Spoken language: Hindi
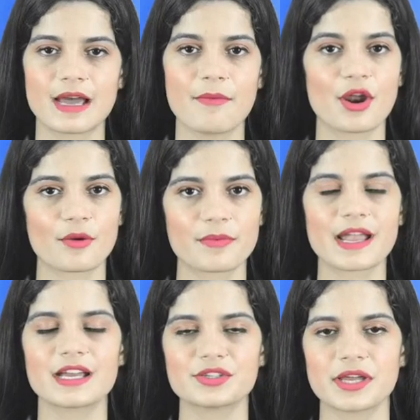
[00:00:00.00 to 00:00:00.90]
खबर और
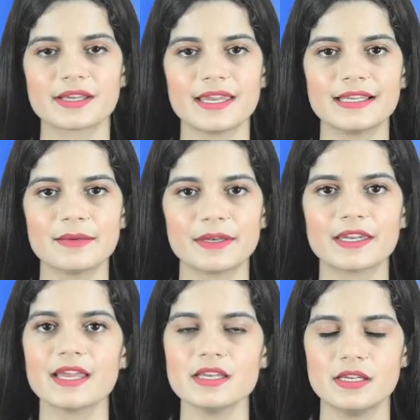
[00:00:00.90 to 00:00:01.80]
भी खास जानकारी के लिए
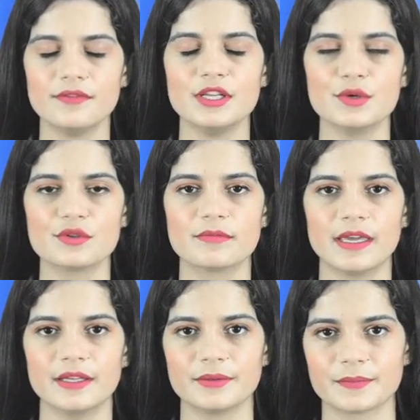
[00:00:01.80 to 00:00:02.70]
बने रहे डीवी न्यूज में